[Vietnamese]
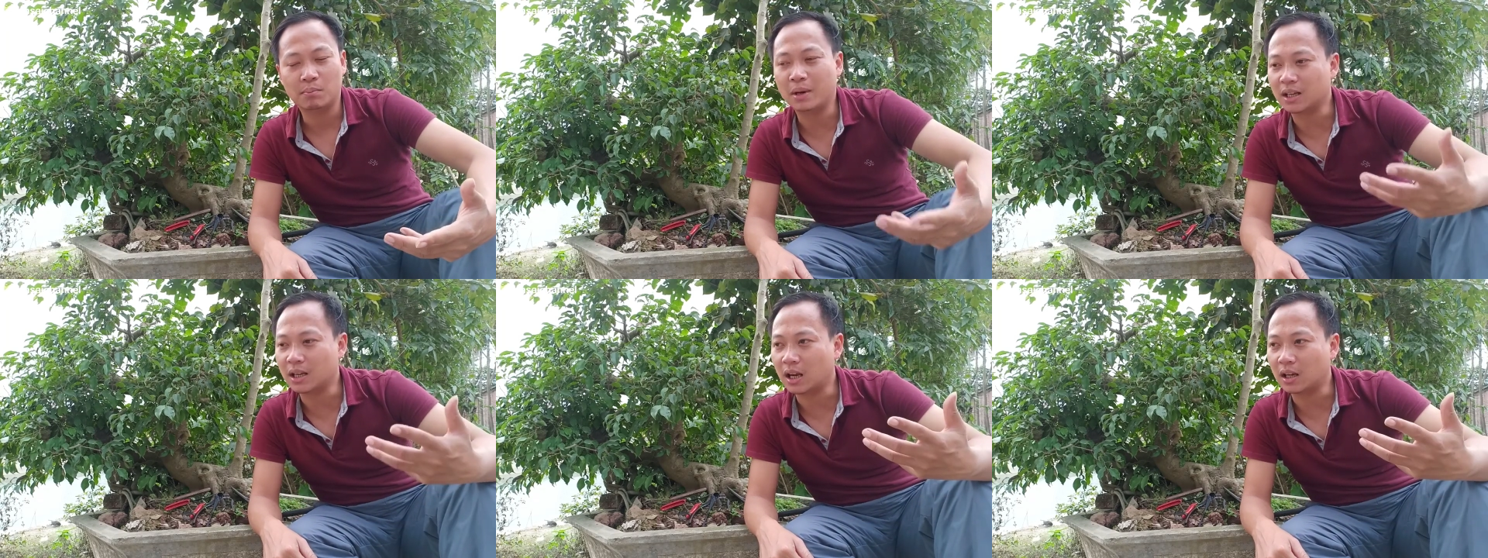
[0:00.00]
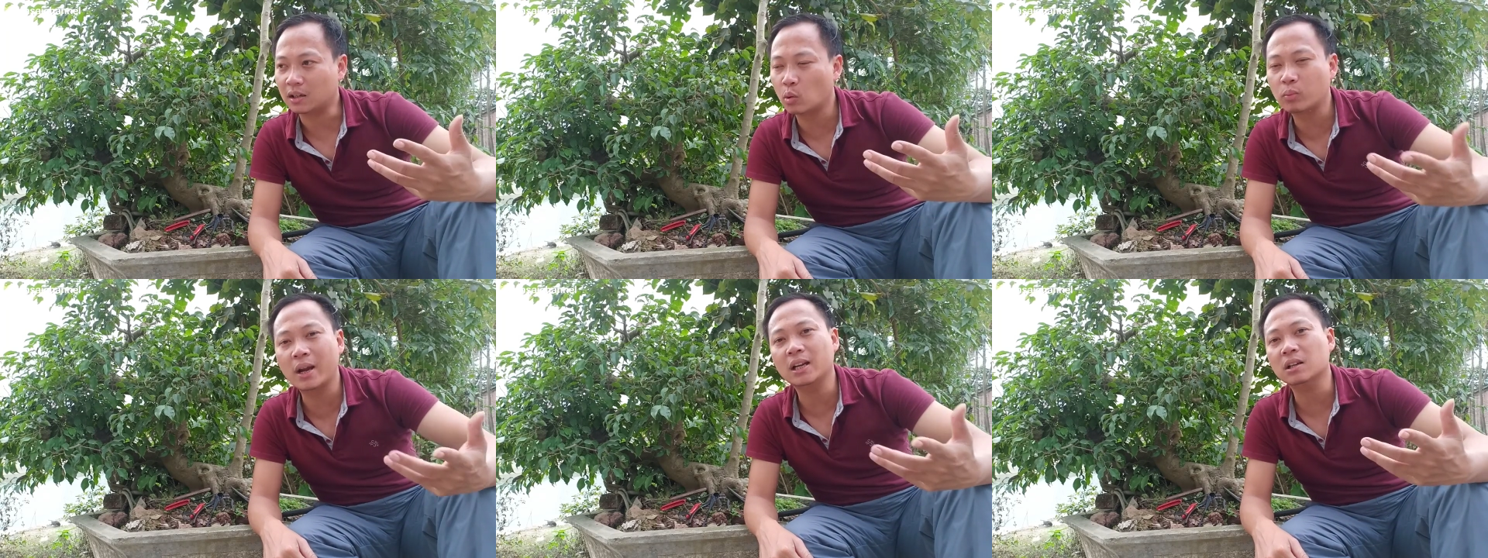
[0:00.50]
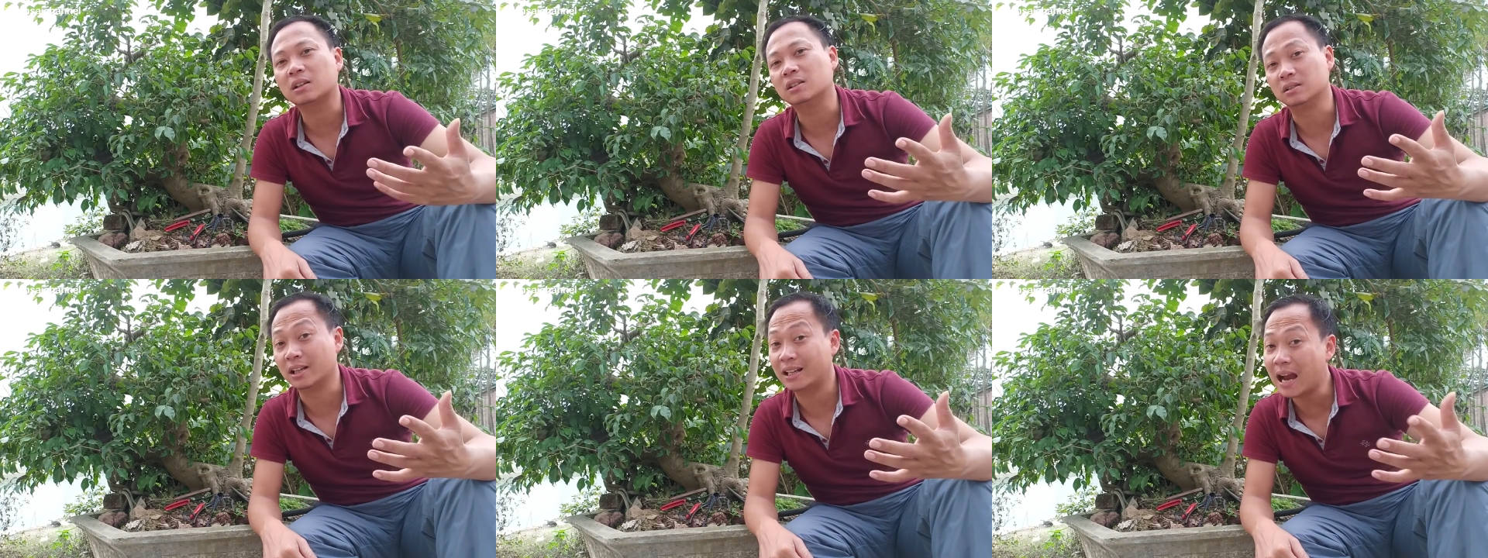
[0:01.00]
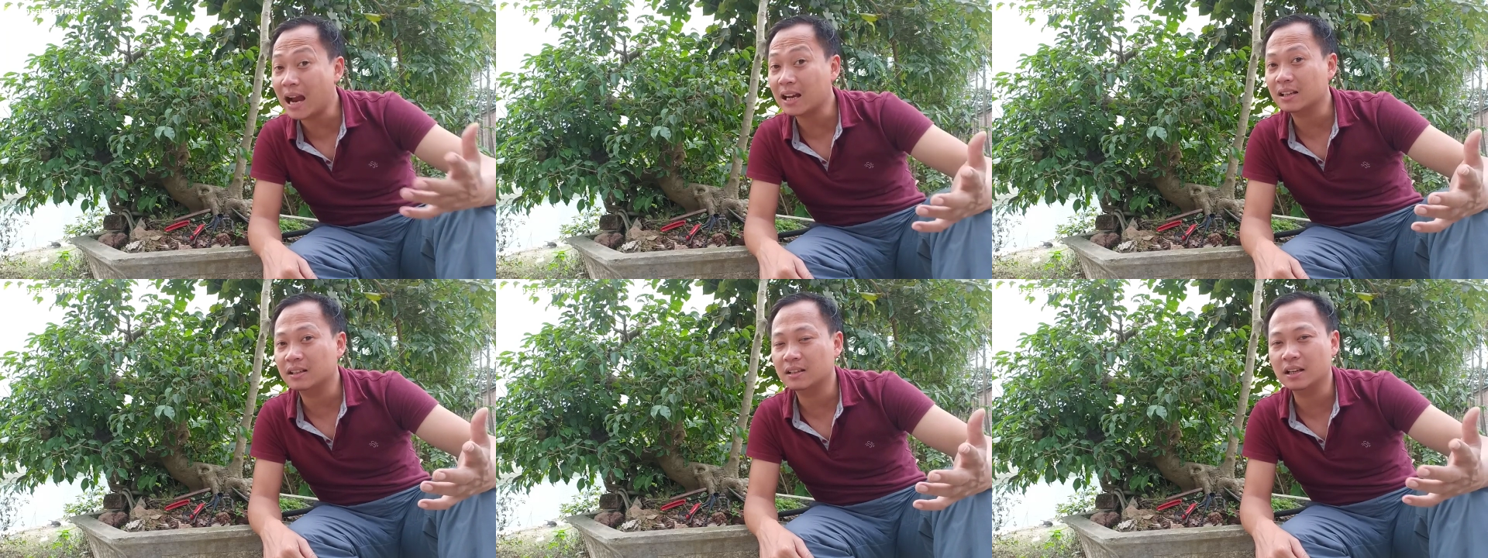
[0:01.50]
mình ờ, đúc kết được từ người khác
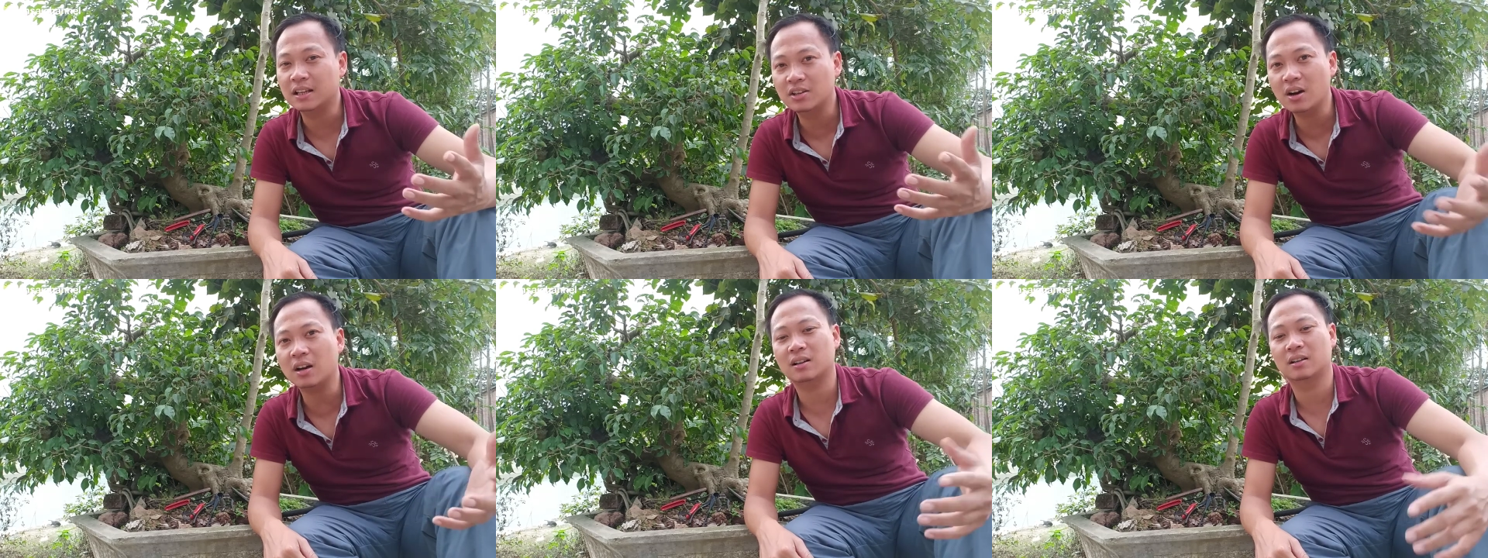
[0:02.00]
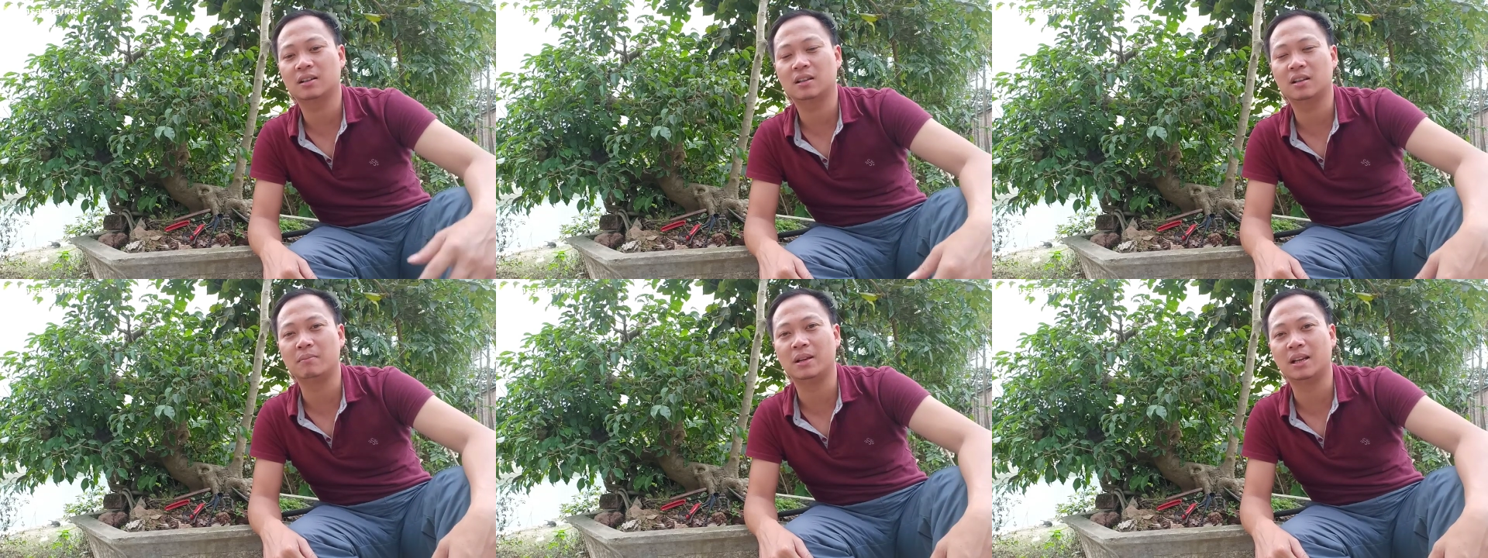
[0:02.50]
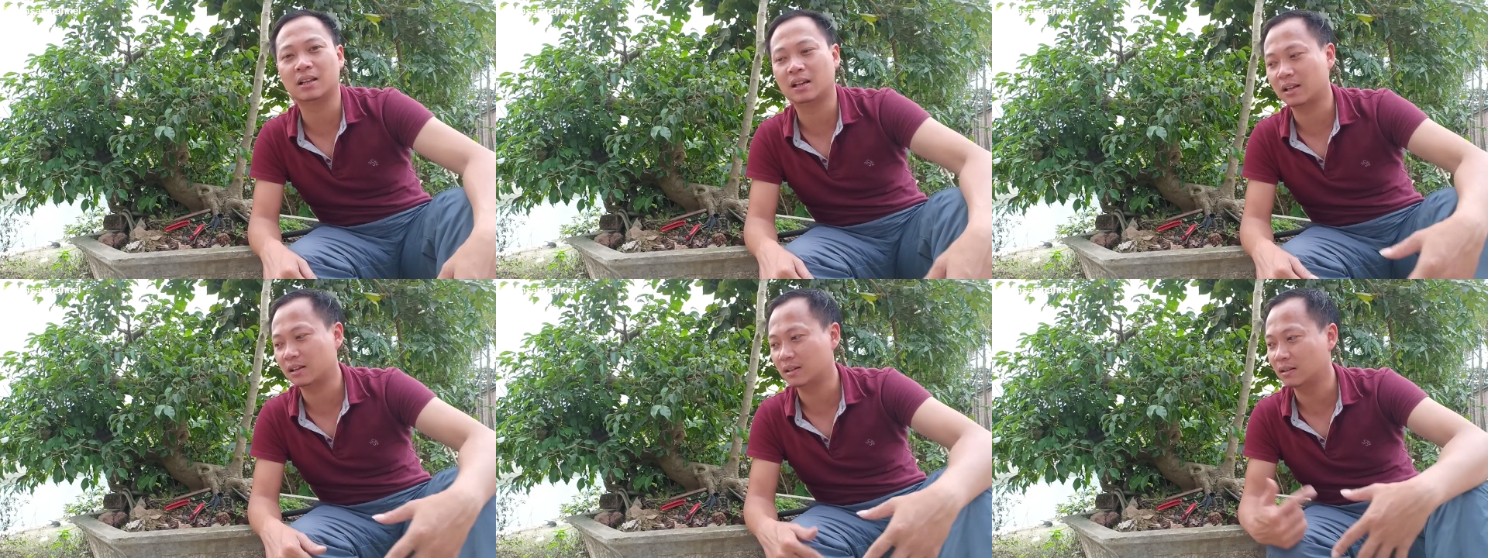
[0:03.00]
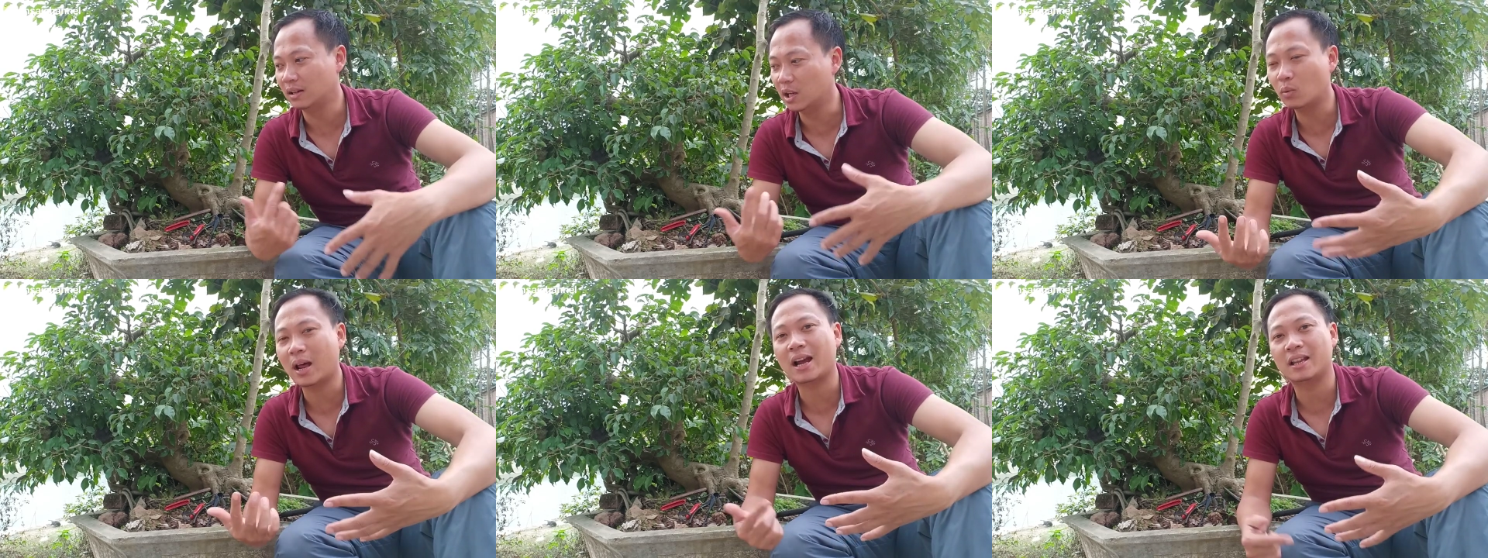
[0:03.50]
đi trước thì mình là
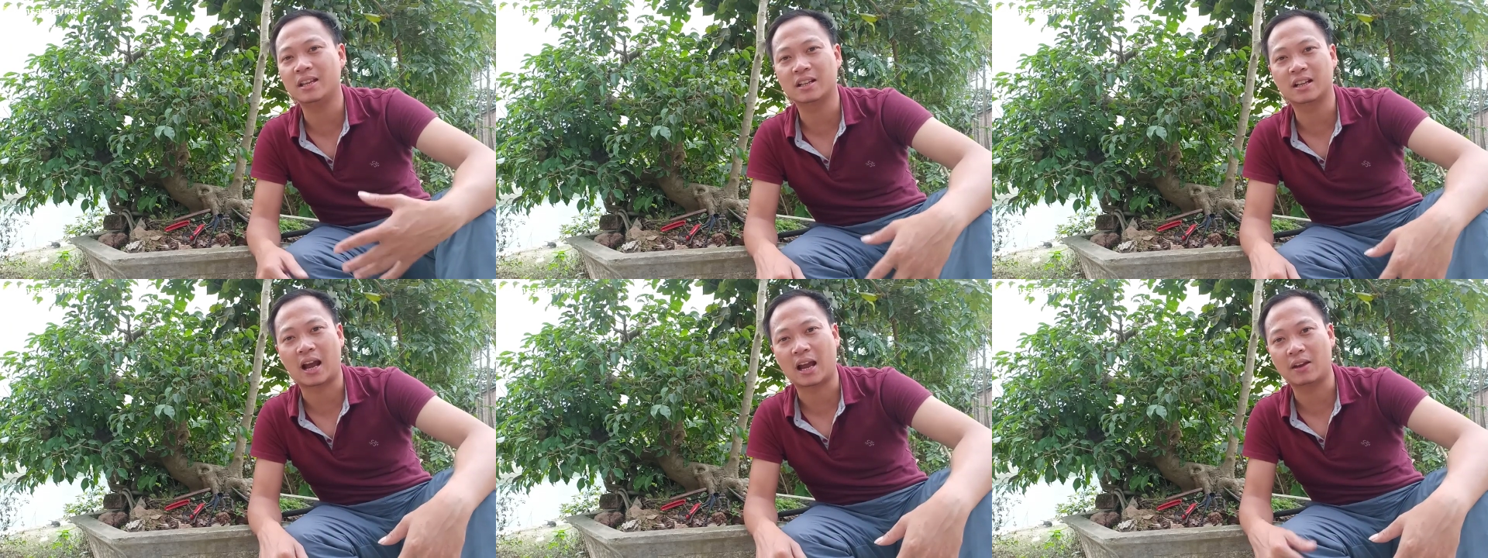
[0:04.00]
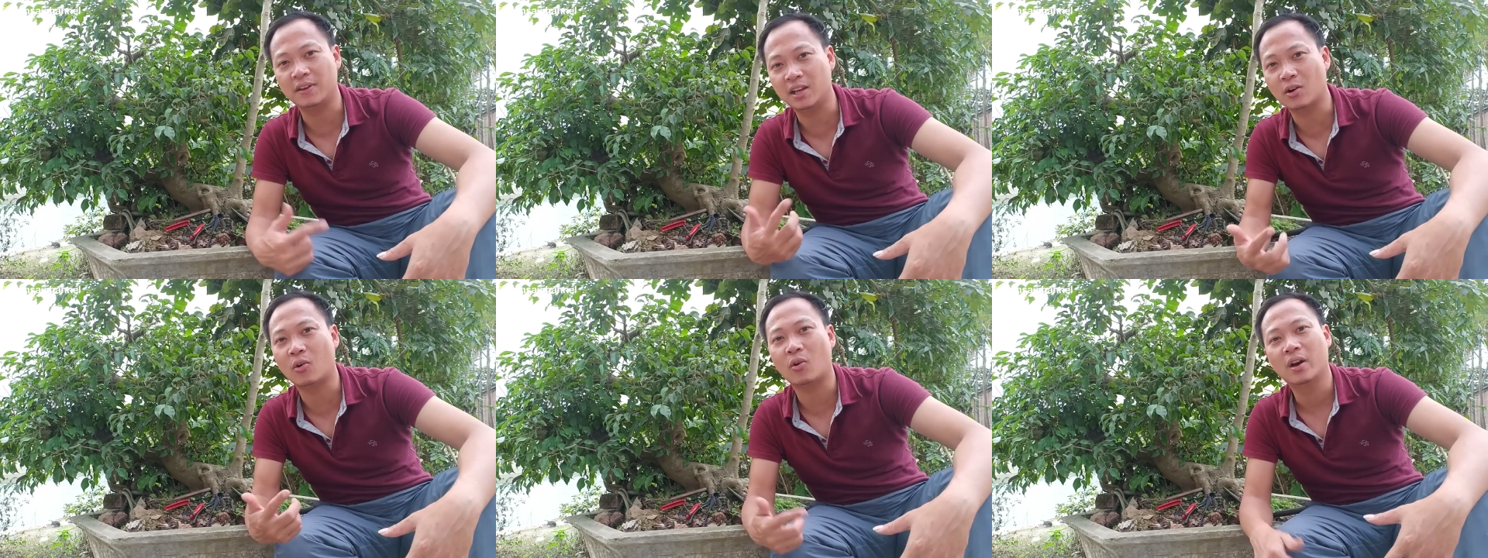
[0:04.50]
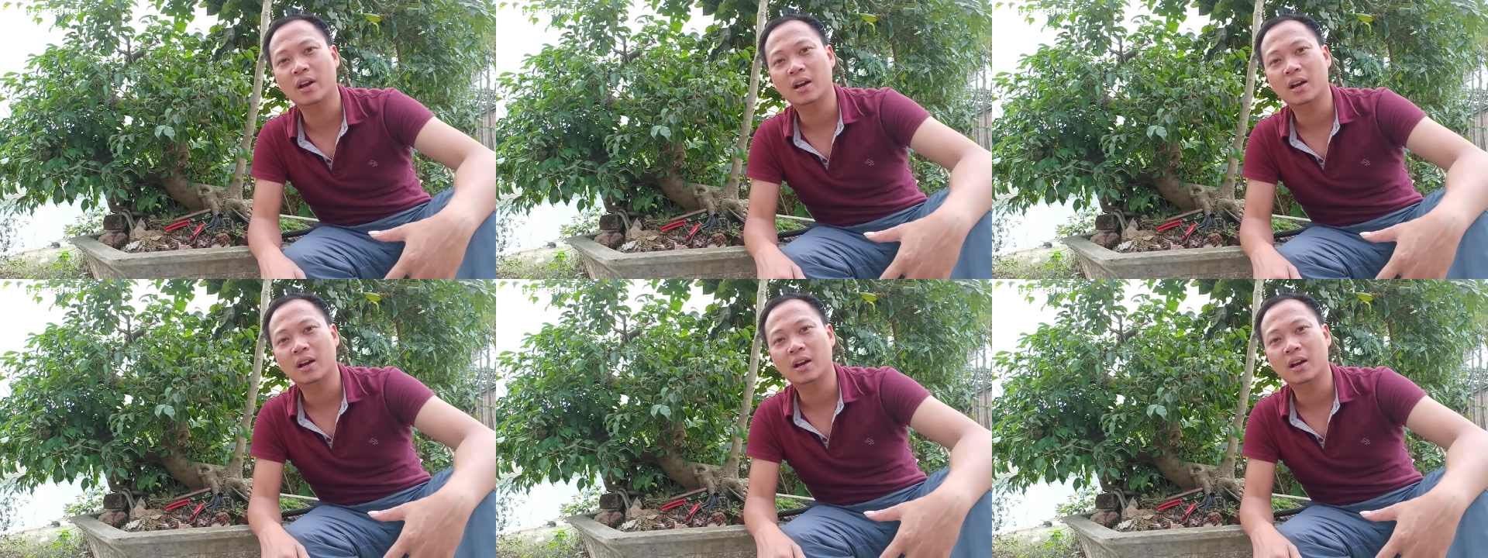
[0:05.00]
lưu lại những cái video